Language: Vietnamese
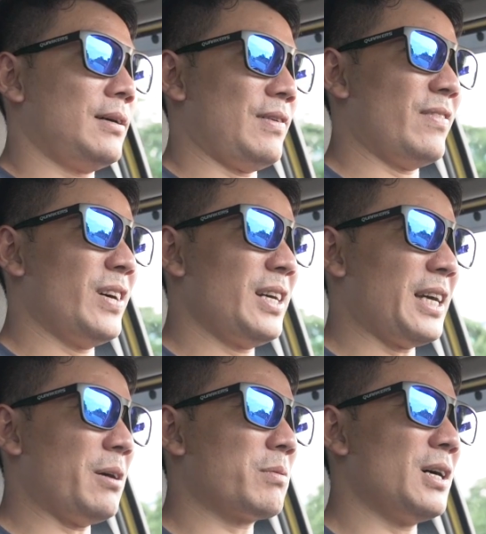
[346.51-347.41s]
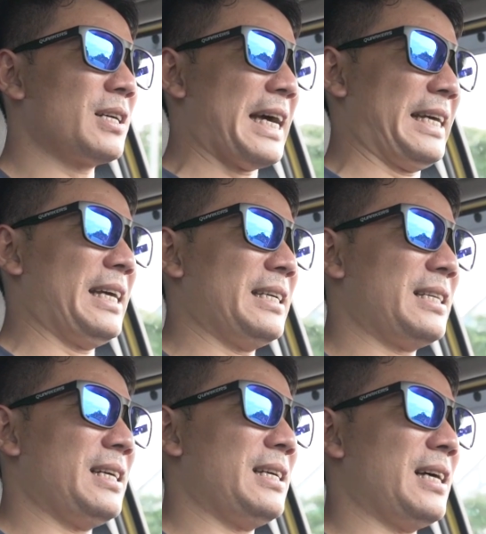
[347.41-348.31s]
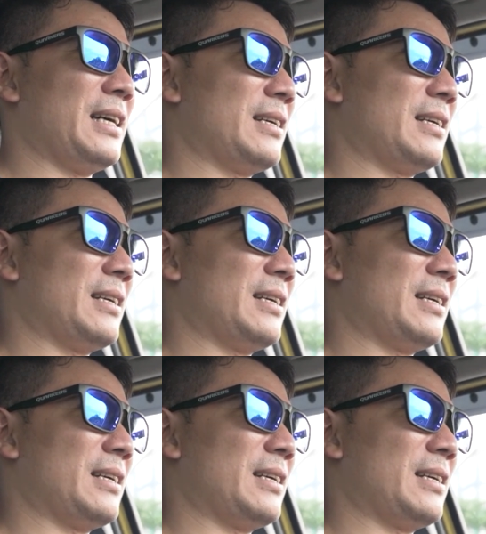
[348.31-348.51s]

Và với cái động cơ này ấy, thì